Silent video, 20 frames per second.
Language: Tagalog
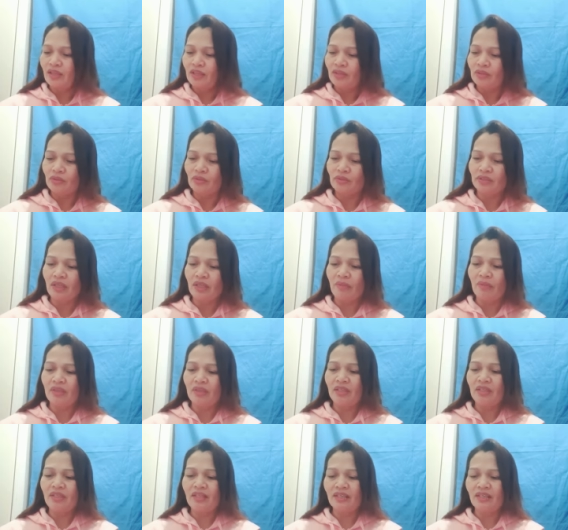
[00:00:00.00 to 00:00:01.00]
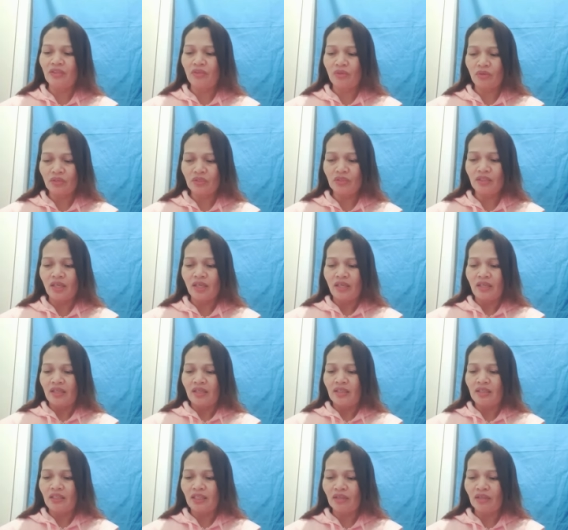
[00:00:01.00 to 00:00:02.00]
So sabi din ng Diyos,
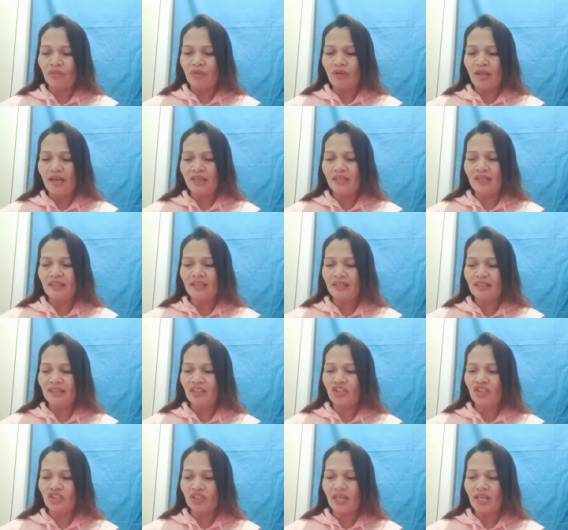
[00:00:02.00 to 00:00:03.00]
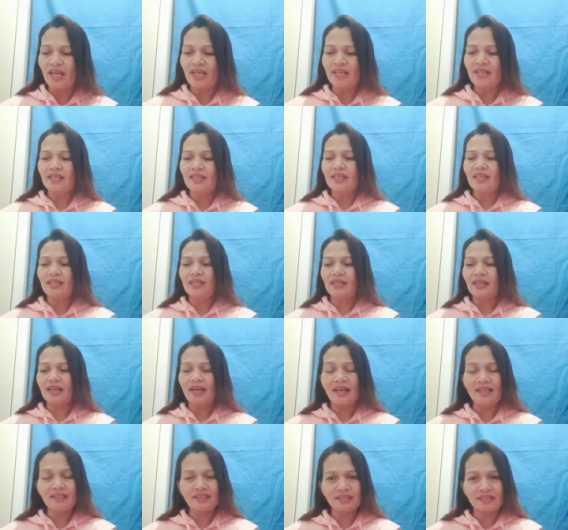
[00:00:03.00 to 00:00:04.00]
dito lagi natin siyang
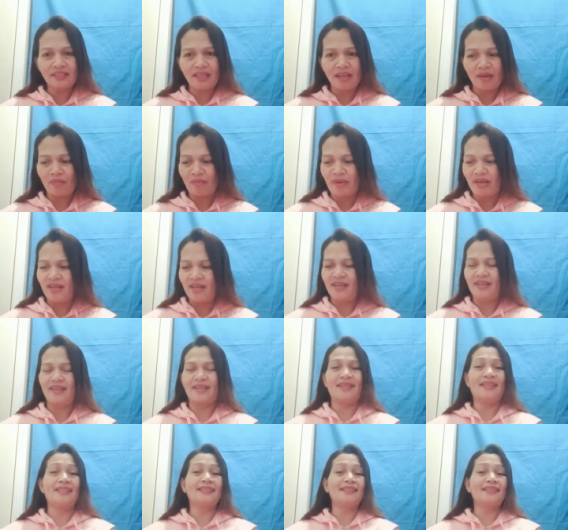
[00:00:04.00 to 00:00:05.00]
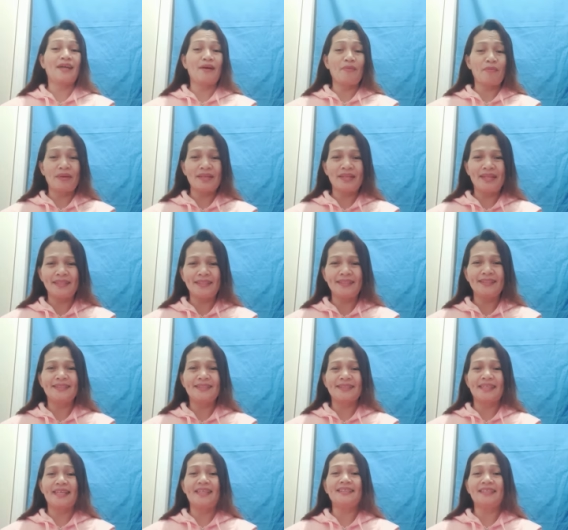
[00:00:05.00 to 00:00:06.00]
kasama. Kasama natin
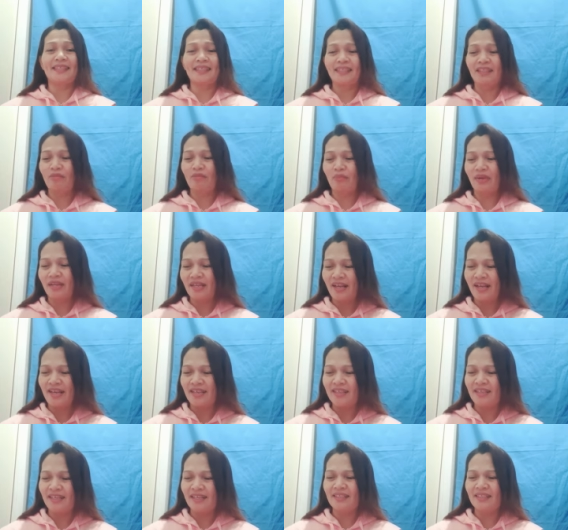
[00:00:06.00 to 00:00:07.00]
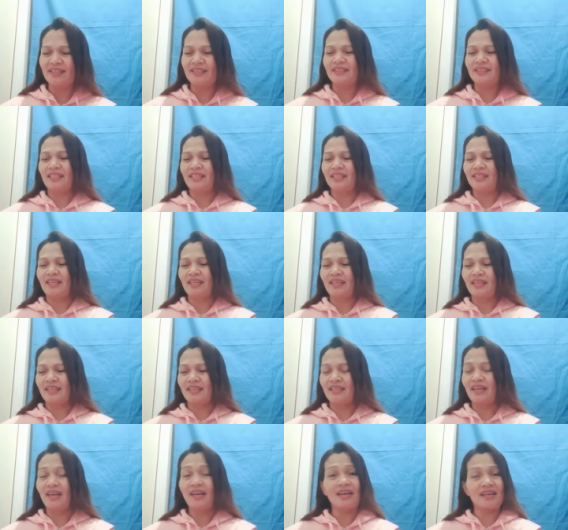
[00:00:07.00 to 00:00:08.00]
siya sa ating pag-aayag ng salita
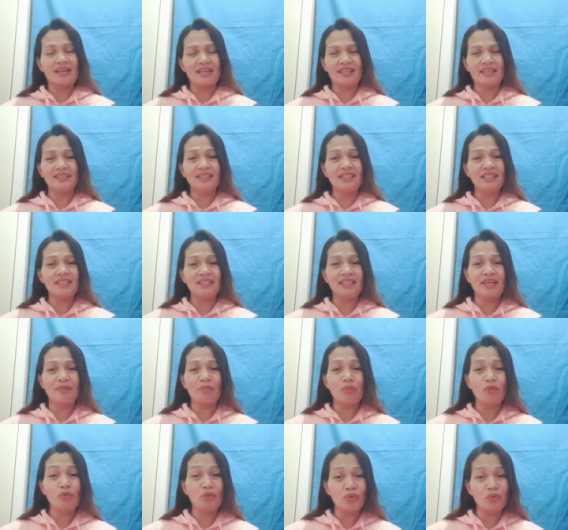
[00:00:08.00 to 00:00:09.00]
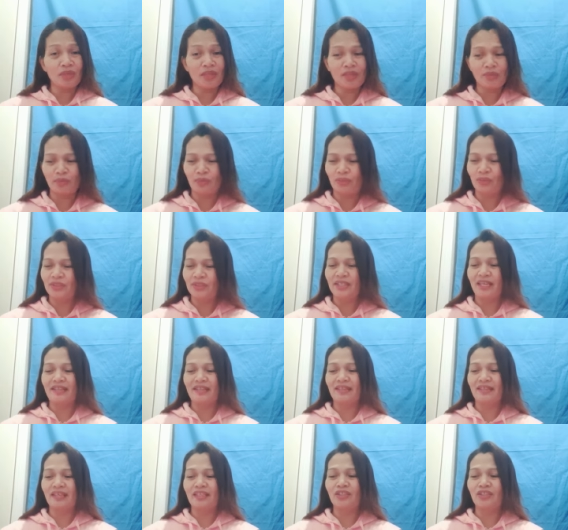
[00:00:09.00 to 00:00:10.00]
niya. Kasi siya po yung nag-utos sa
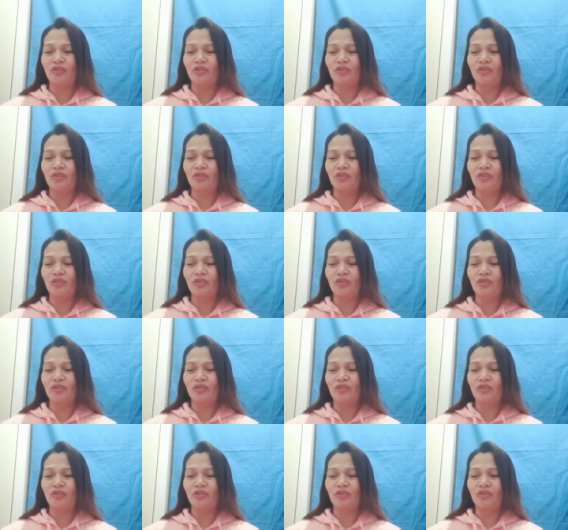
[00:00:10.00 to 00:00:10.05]
atin.